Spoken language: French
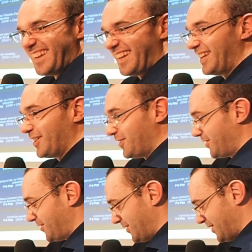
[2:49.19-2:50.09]
Et,
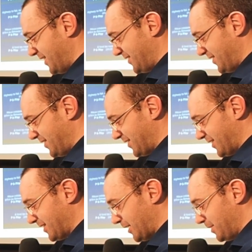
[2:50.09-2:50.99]
et c'était
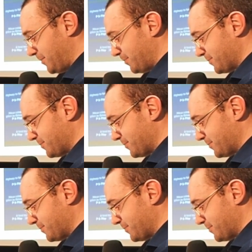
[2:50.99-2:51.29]
très très bien.